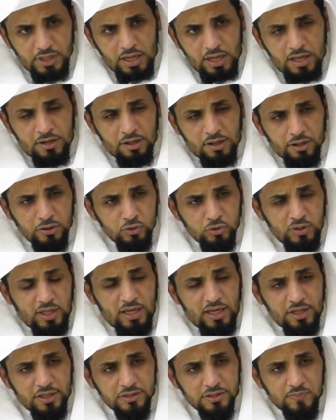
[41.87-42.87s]
أنا رجل
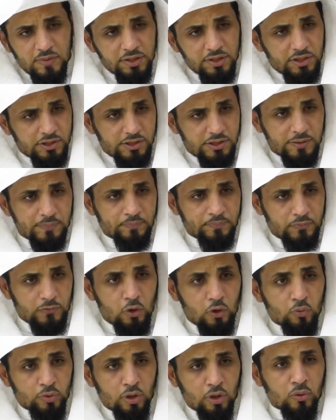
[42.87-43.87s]
حارس مدرسة
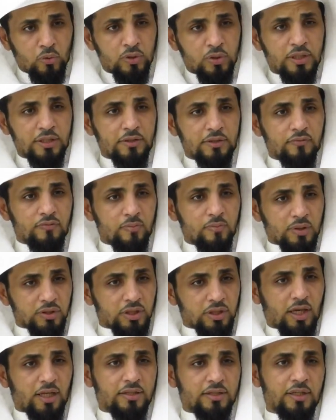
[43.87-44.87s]
هو يقول لي في
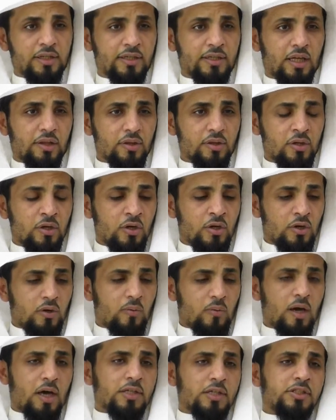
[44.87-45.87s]
منطقة الرياض
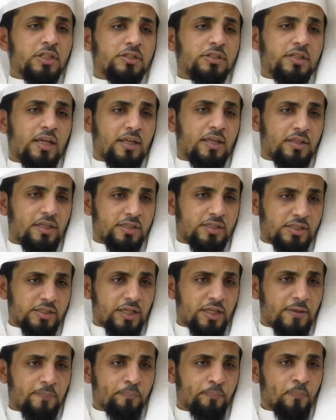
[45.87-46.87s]
وحججت هذه
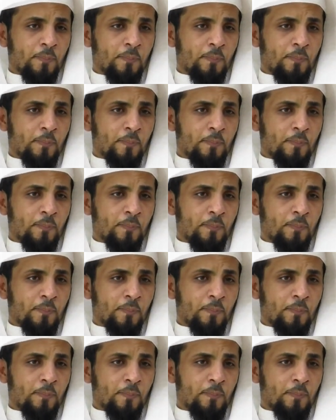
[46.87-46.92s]
السنة